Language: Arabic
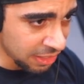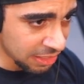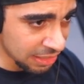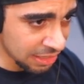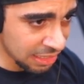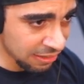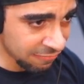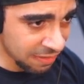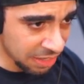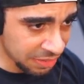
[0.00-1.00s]
اي
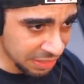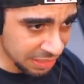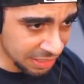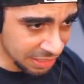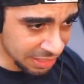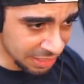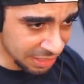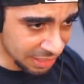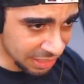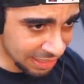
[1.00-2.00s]
لفه
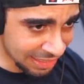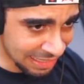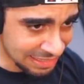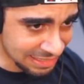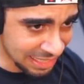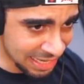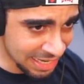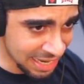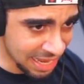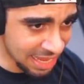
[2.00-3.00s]
هني يا
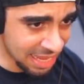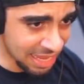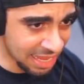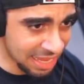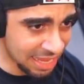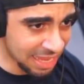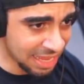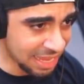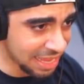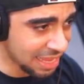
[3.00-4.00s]

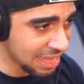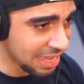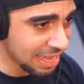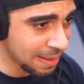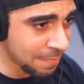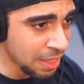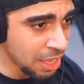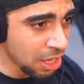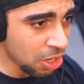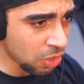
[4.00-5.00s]
سلام
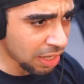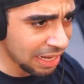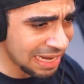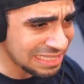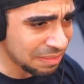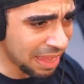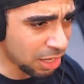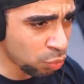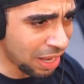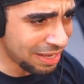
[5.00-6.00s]
اوكي لازم
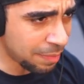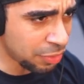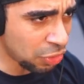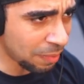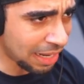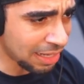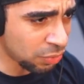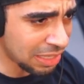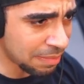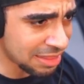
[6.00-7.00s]
اخذ واحده منهم
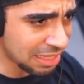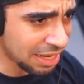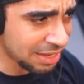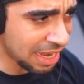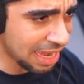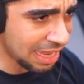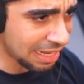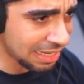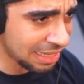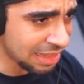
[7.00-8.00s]
خلونا مثلا
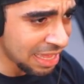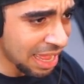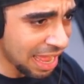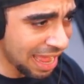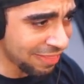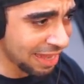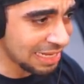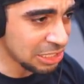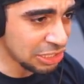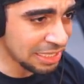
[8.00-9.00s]
ناخذ هذه راح
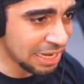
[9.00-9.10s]
تعطينا